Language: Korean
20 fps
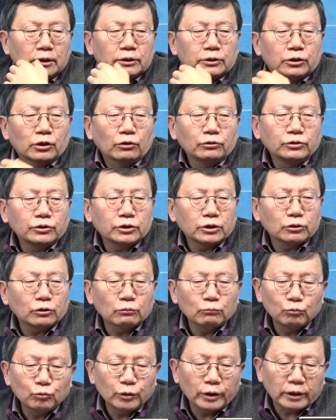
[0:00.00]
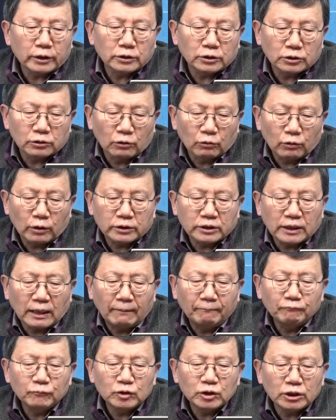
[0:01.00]
현재적 무해성과
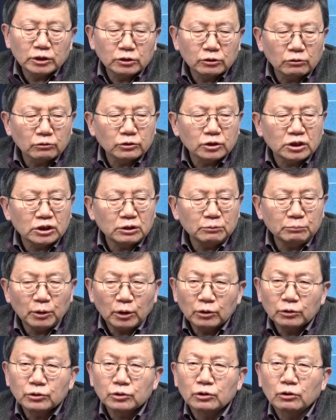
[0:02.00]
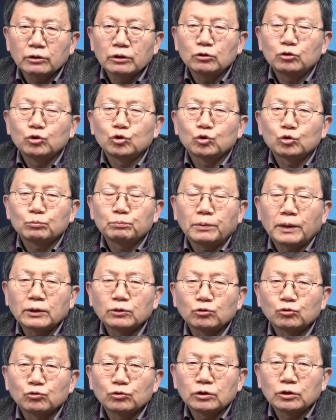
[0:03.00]
잠재적 치명성에
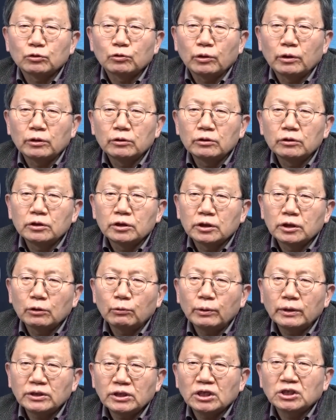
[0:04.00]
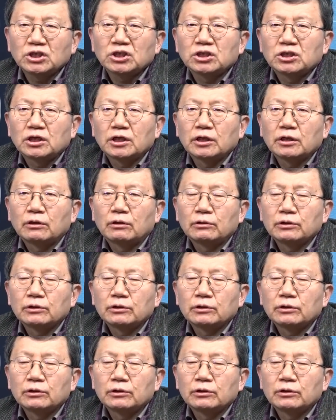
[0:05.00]
뒤죽박죽이 되어 있는 이게 회색지대예요.